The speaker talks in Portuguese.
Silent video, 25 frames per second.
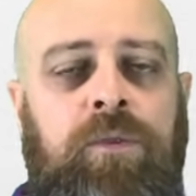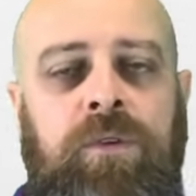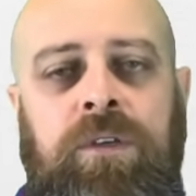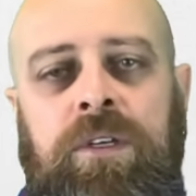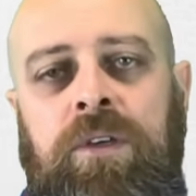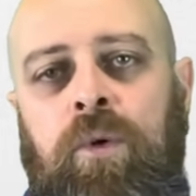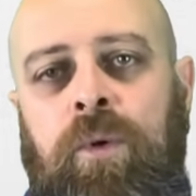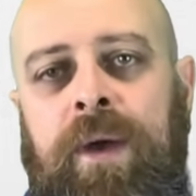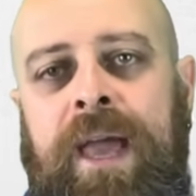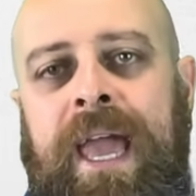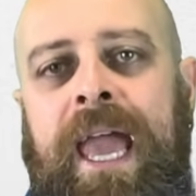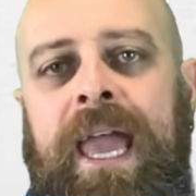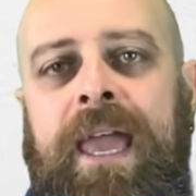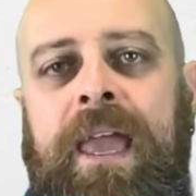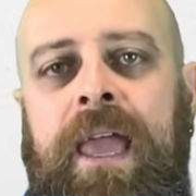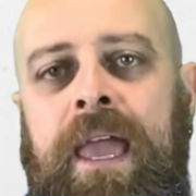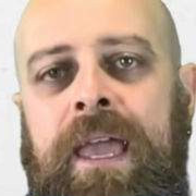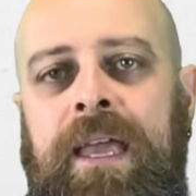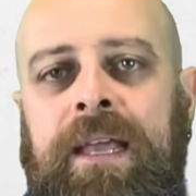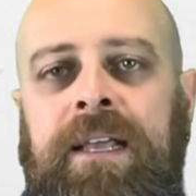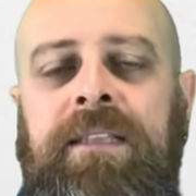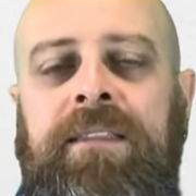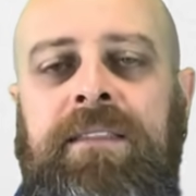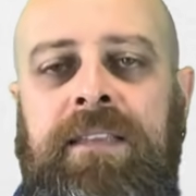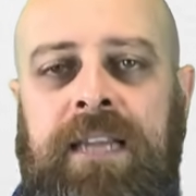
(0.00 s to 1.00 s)
E o R aí
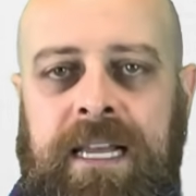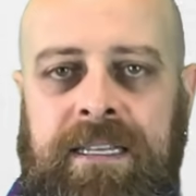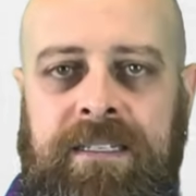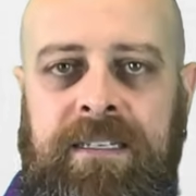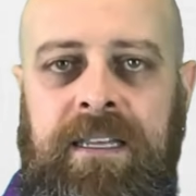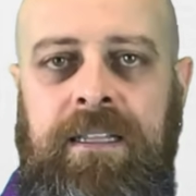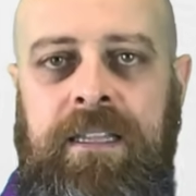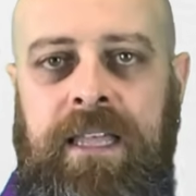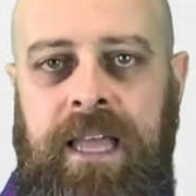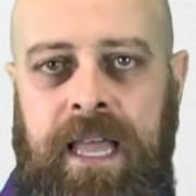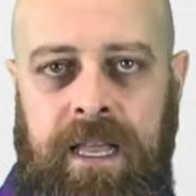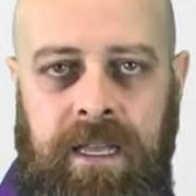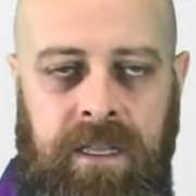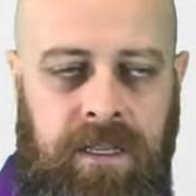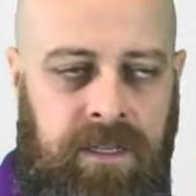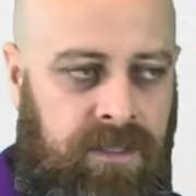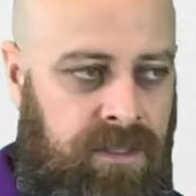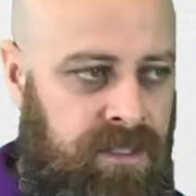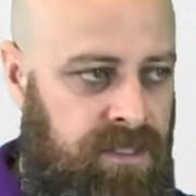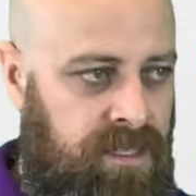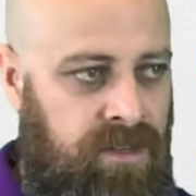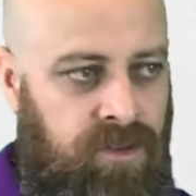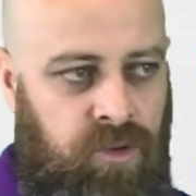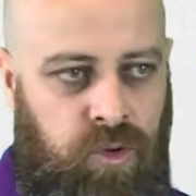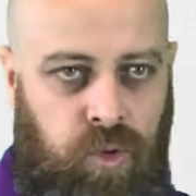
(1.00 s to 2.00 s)
que traz a ideia que
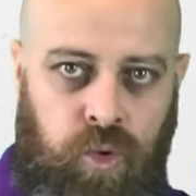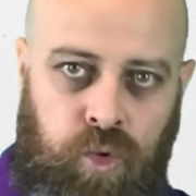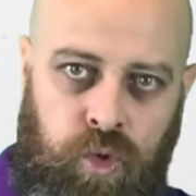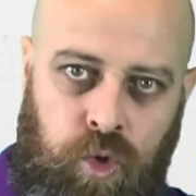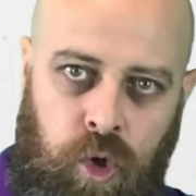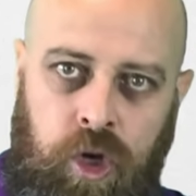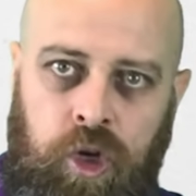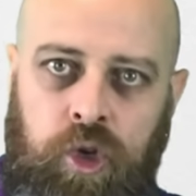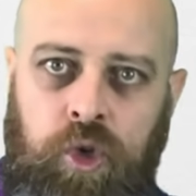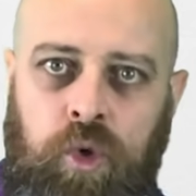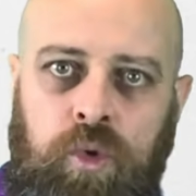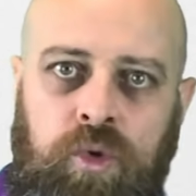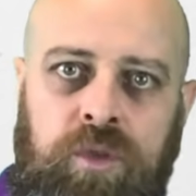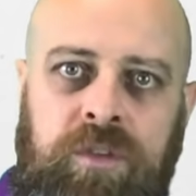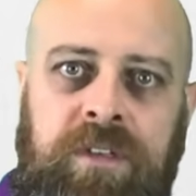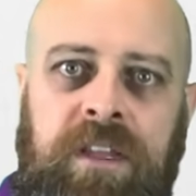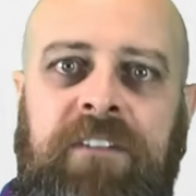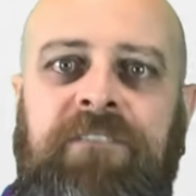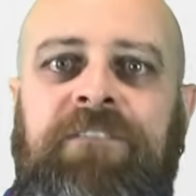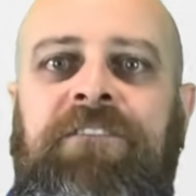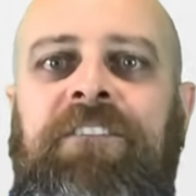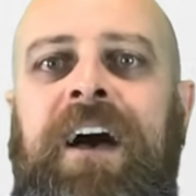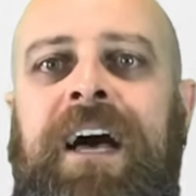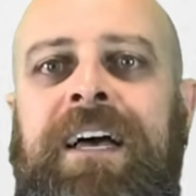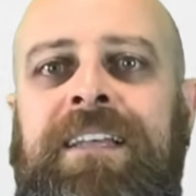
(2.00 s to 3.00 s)
os dois juntos aí
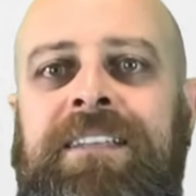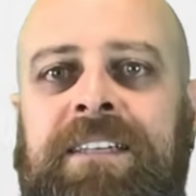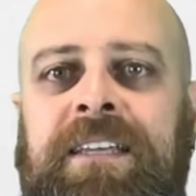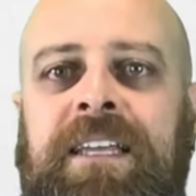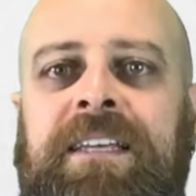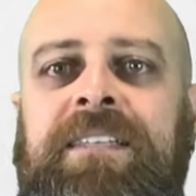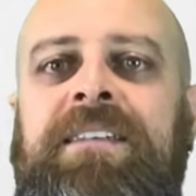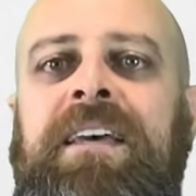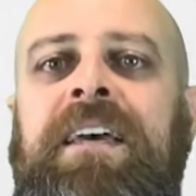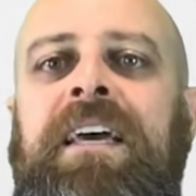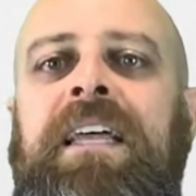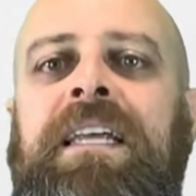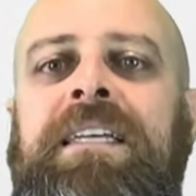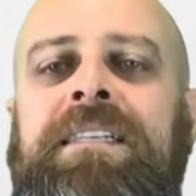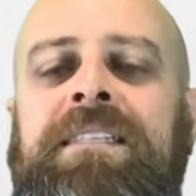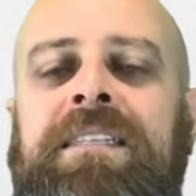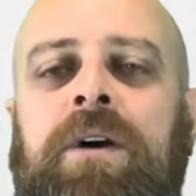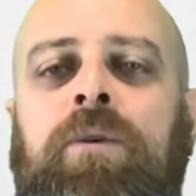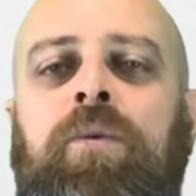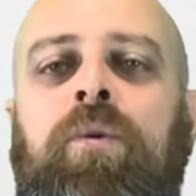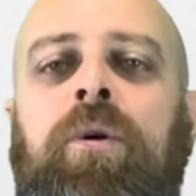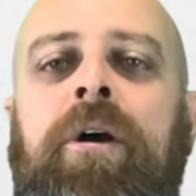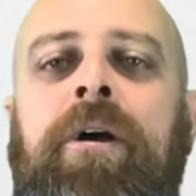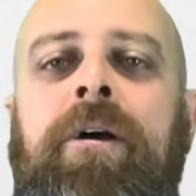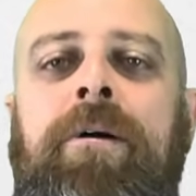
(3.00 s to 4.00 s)
fazem essa
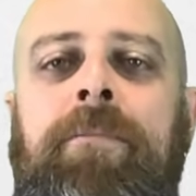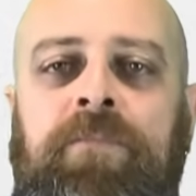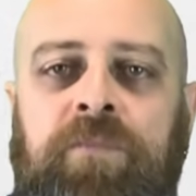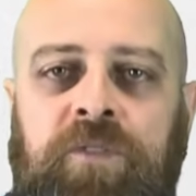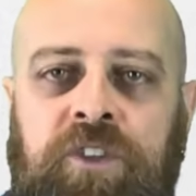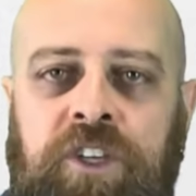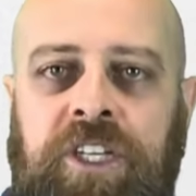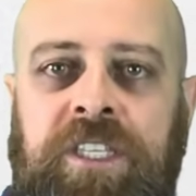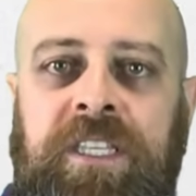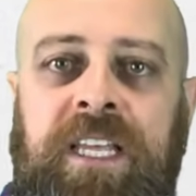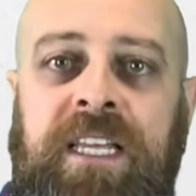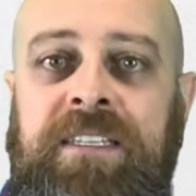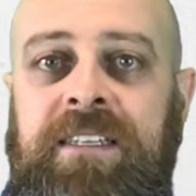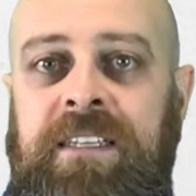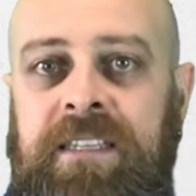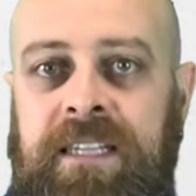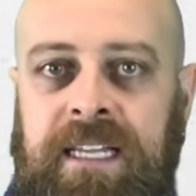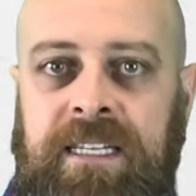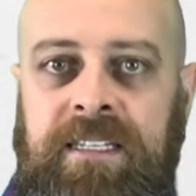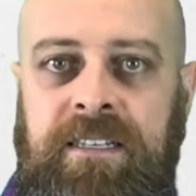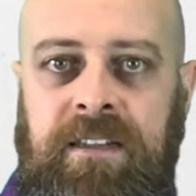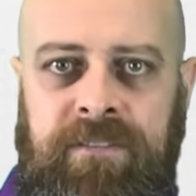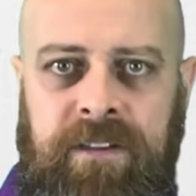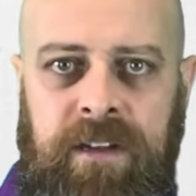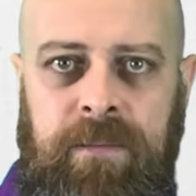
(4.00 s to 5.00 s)
relação de
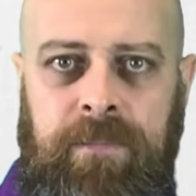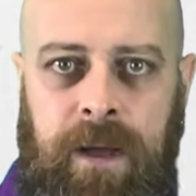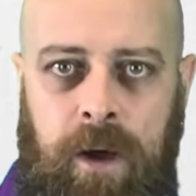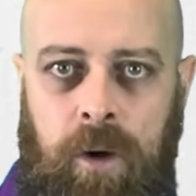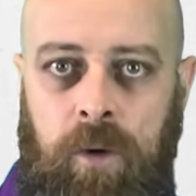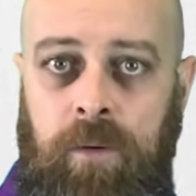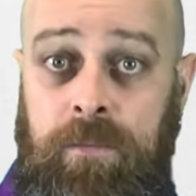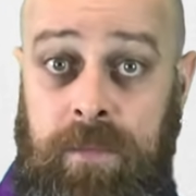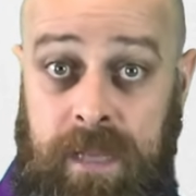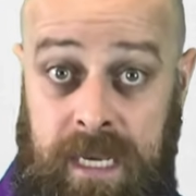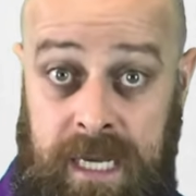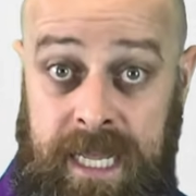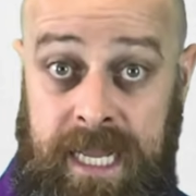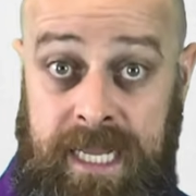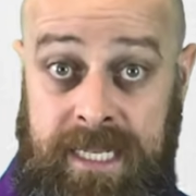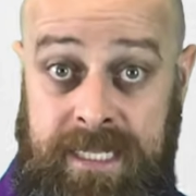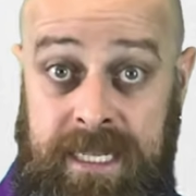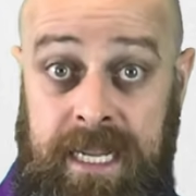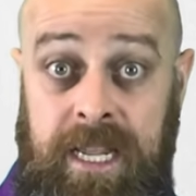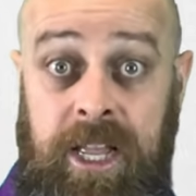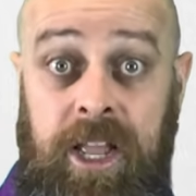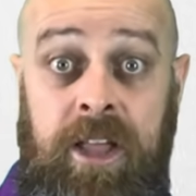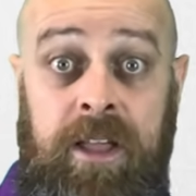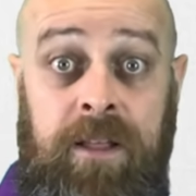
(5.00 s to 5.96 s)
desinência verbal, beleza?